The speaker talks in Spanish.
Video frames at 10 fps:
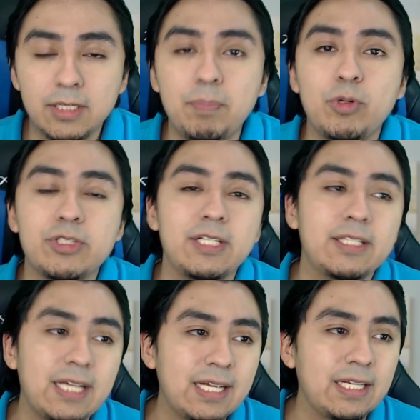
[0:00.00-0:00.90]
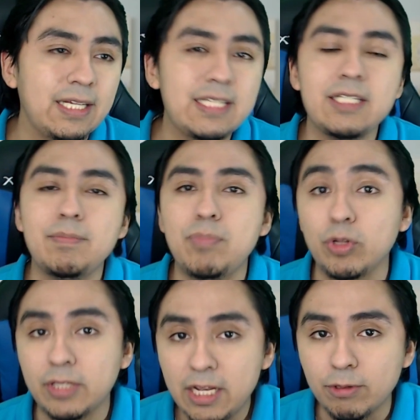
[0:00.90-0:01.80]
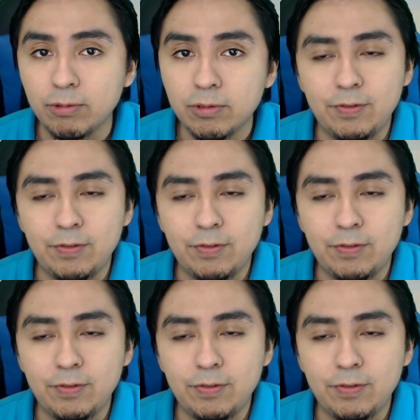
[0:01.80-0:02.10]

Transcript: ¿Qué porcentaje es importado?